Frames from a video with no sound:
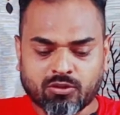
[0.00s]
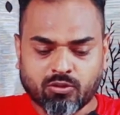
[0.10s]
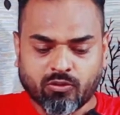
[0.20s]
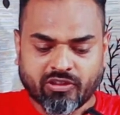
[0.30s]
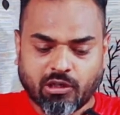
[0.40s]

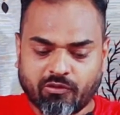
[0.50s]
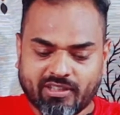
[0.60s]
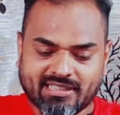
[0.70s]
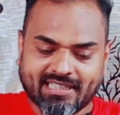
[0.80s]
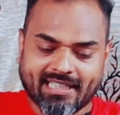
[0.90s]
सो विदाउट
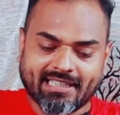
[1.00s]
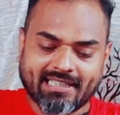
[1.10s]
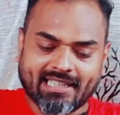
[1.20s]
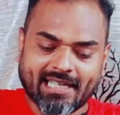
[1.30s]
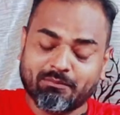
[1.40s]
वेस्टिंग एनी
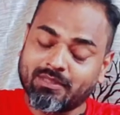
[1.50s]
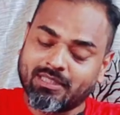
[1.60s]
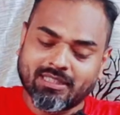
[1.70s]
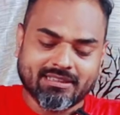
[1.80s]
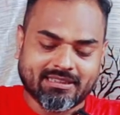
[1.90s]
टाइम
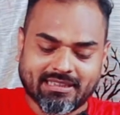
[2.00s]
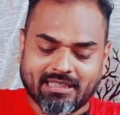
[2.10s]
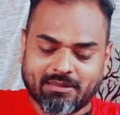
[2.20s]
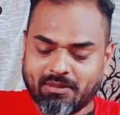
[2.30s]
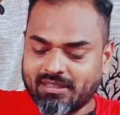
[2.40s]

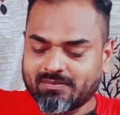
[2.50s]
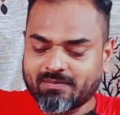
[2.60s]
सीधे मैं